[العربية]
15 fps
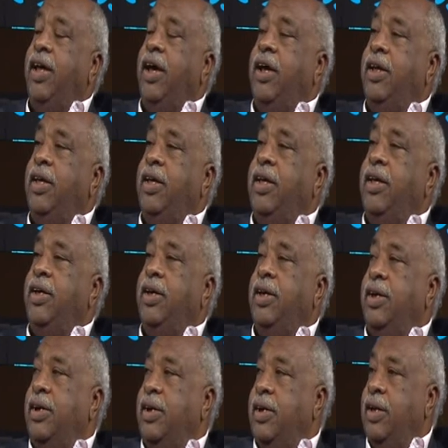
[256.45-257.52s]
استوقفني
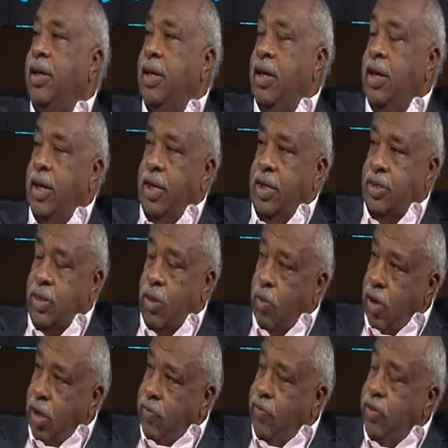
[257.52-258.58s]
ووبخني توبيخ
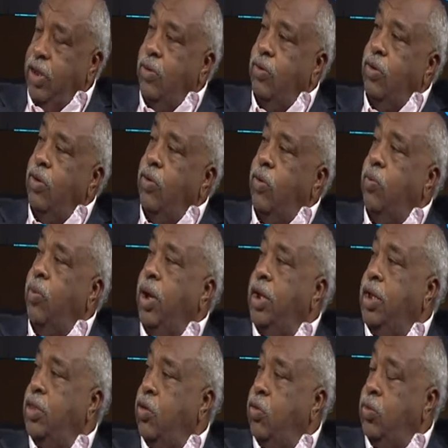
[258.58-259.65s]
شديد جدا وكاد
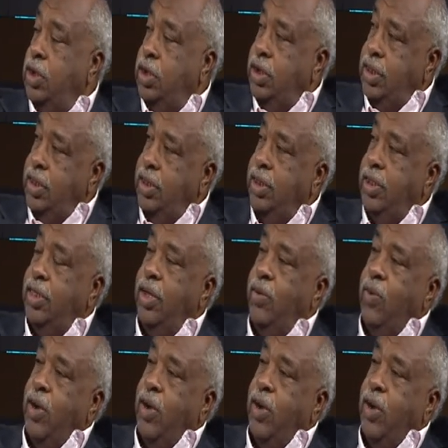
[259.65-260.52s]
انه يخصم من راتبي يعني